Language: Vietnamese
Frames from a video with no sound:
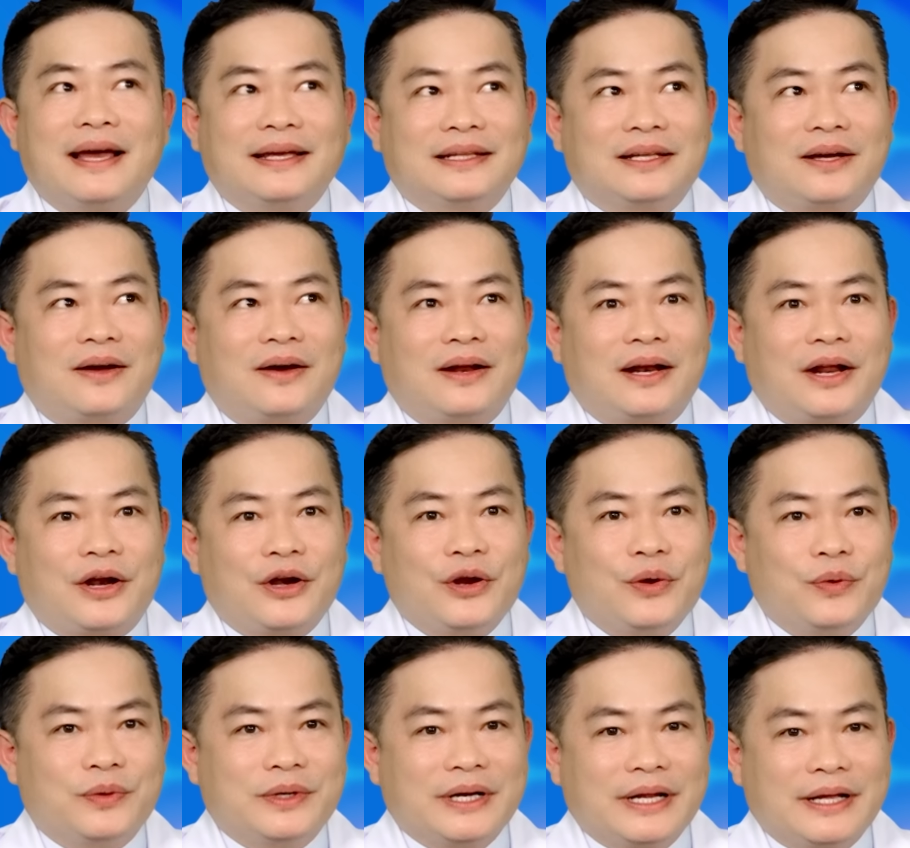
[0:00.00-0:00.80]
người ta gọi là
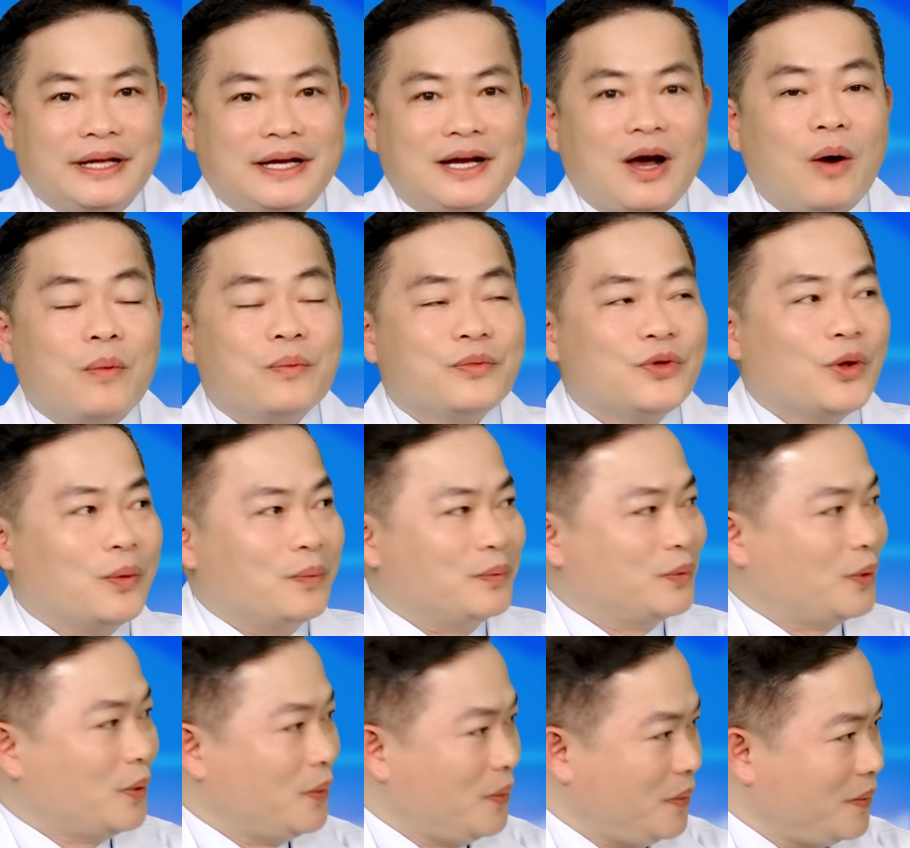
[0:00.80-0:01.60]
điều trị không
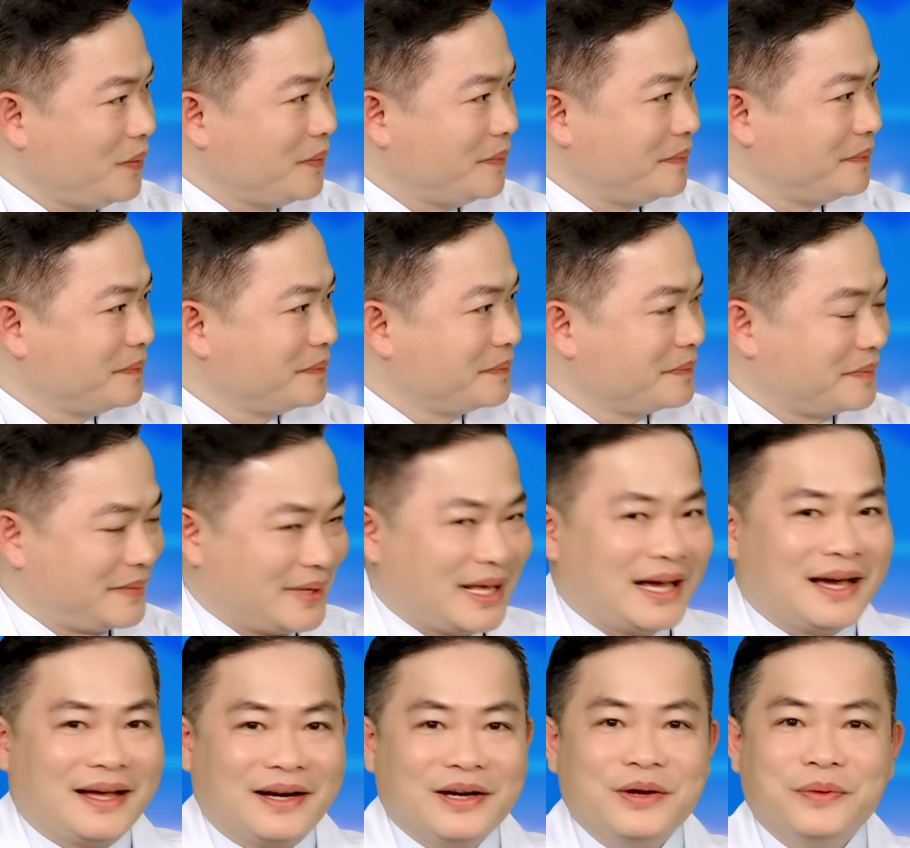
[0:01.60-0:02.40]
dùng thuốc.
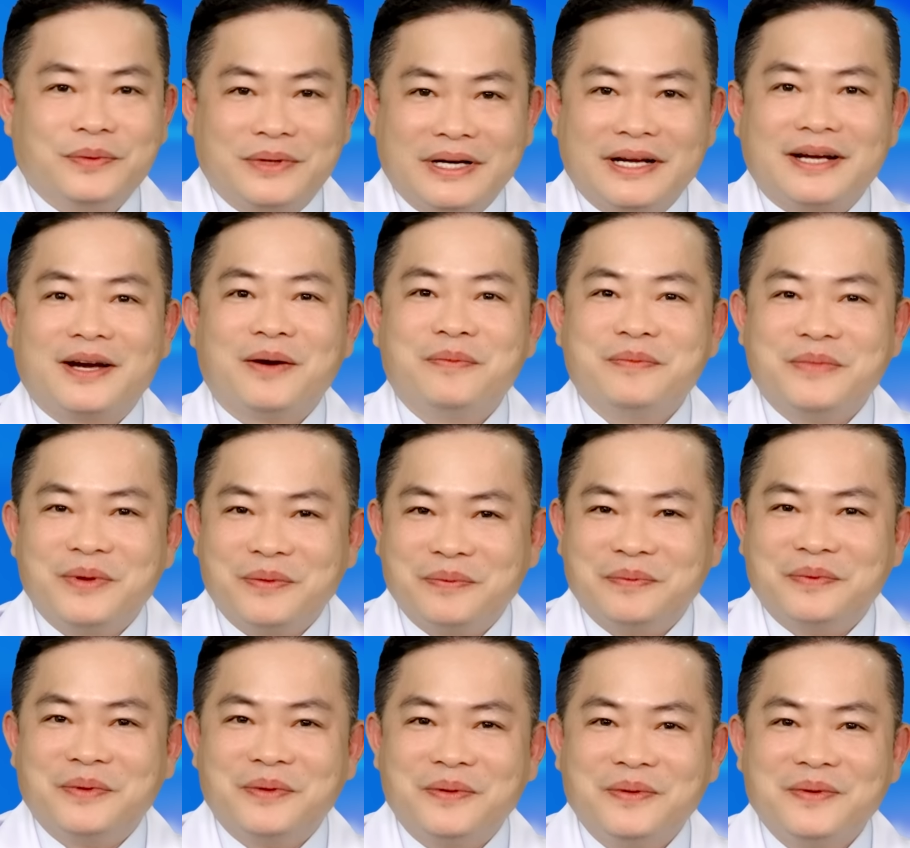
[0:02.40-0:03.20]
Điều trị không
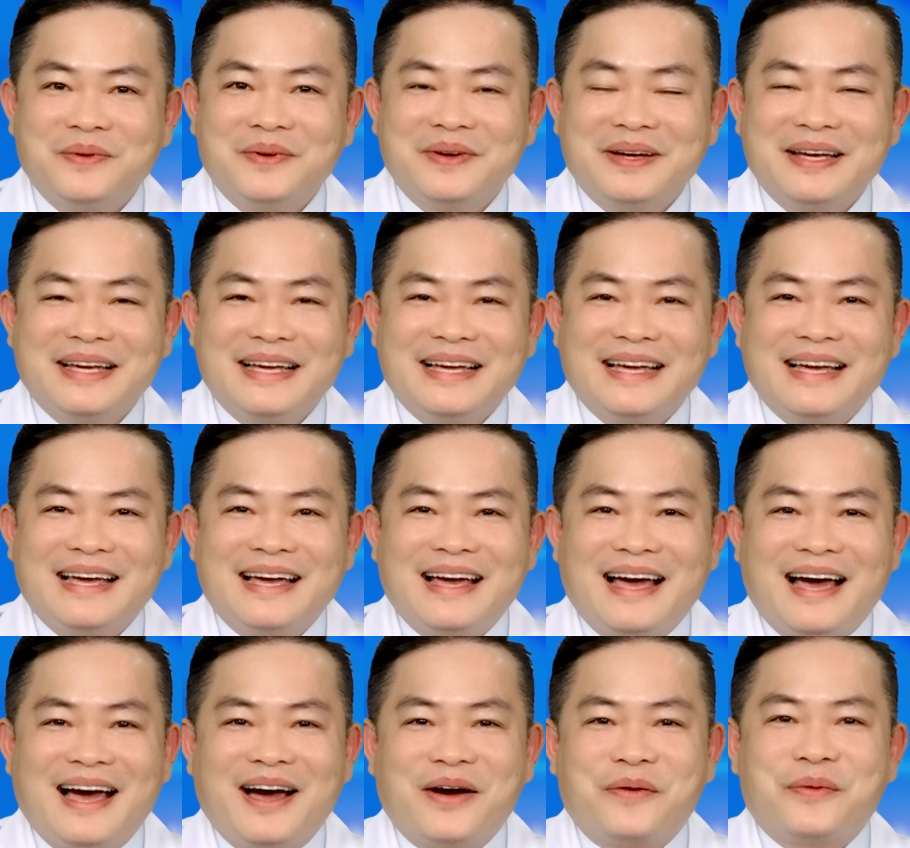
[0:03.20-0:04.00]
dùng thuốc,
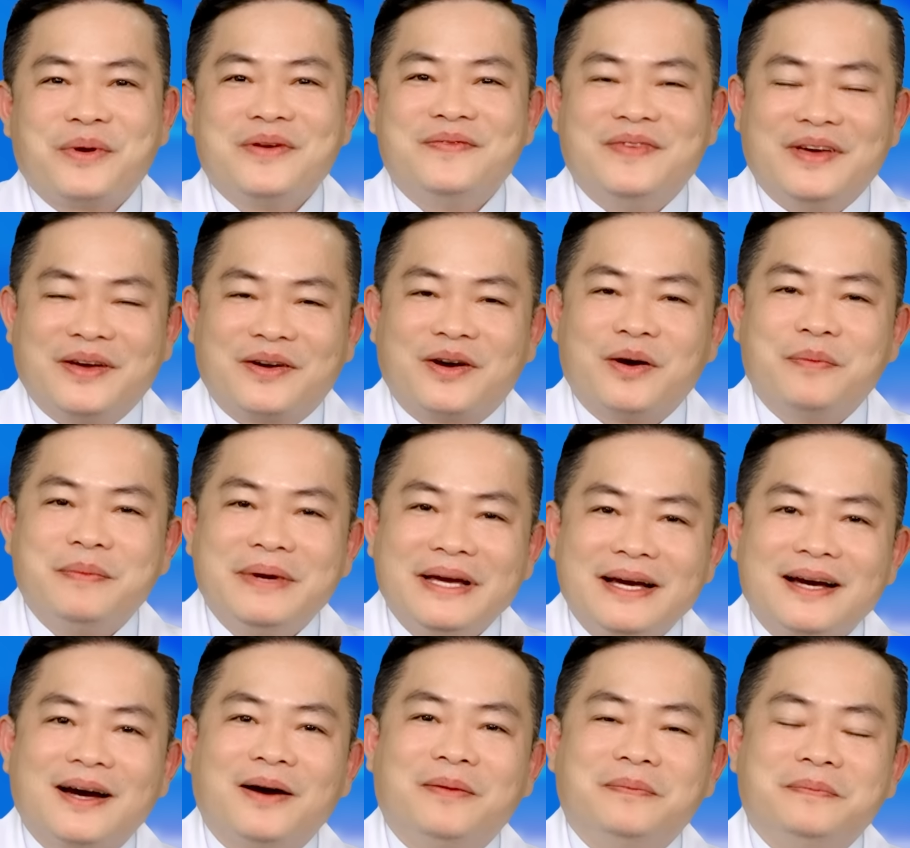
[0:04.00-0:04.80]
quý vị có
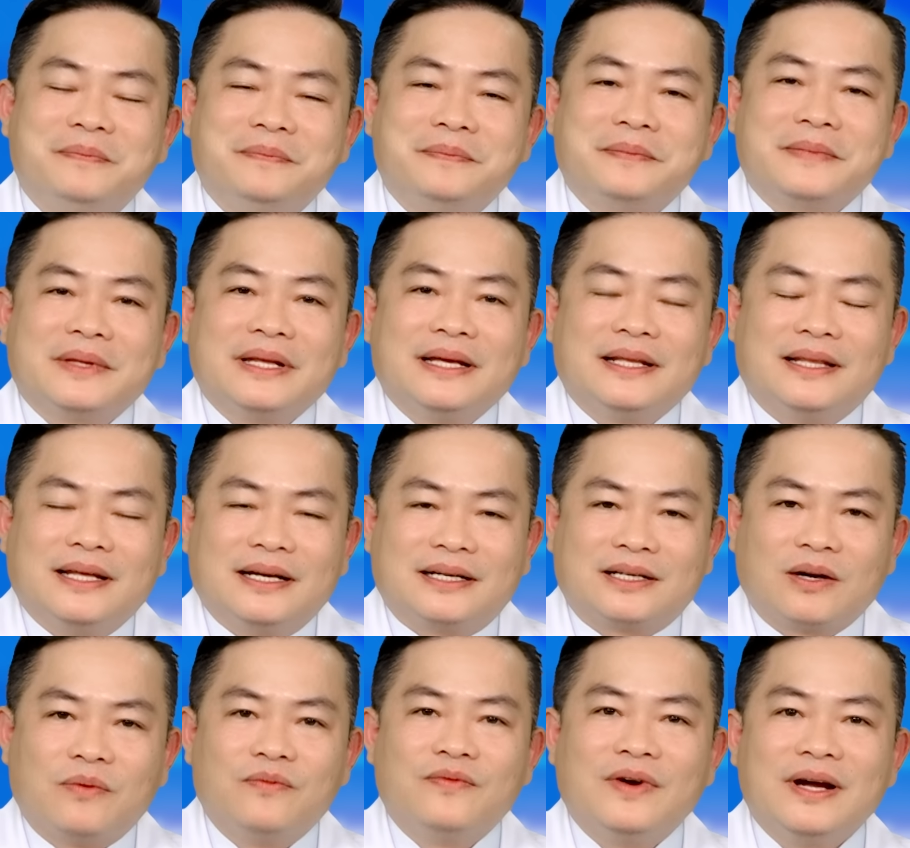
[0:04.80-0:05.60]
biết không,
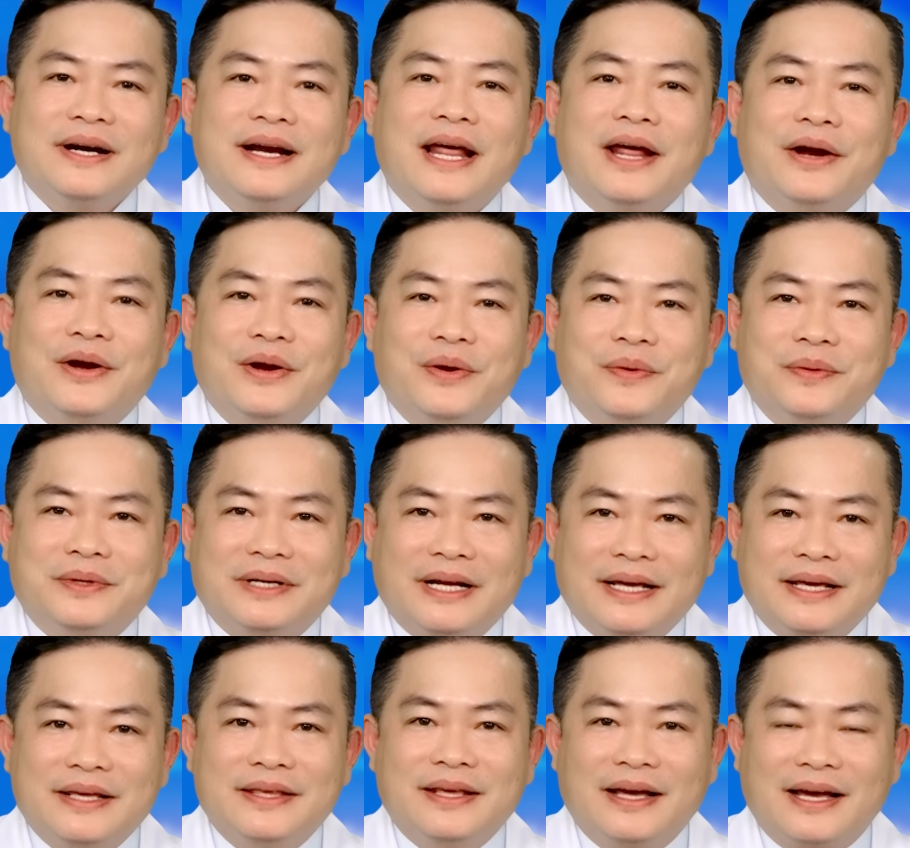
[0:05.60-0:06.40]
thì trong vấn đề điều
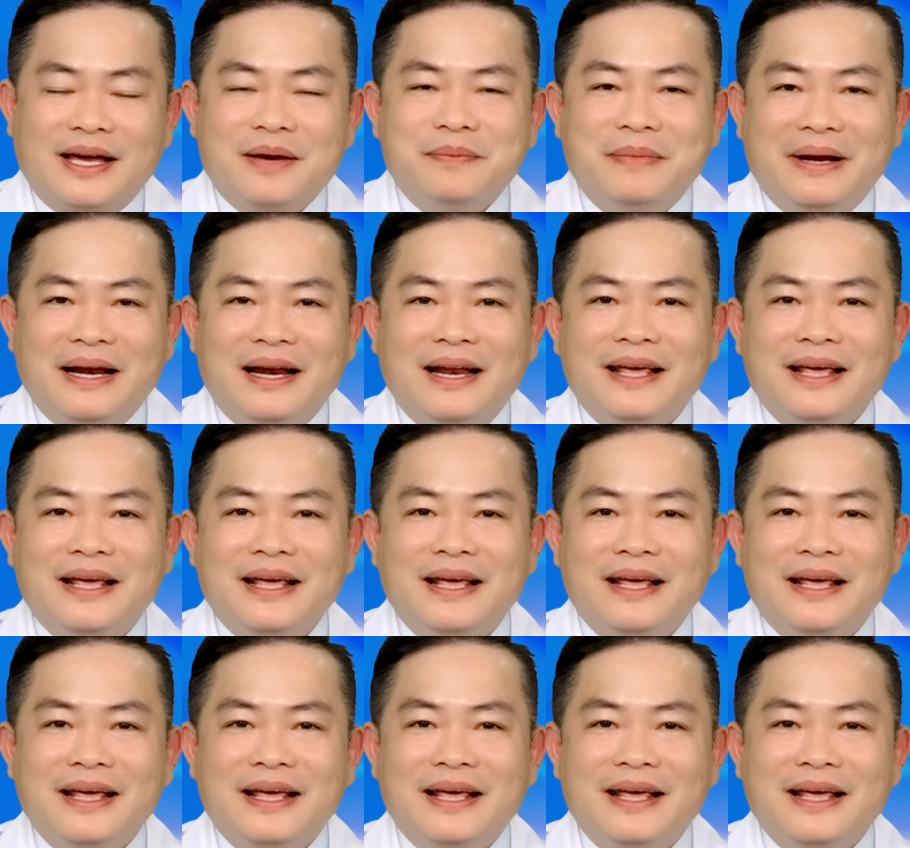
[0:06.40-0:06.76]
trị những cái bệnh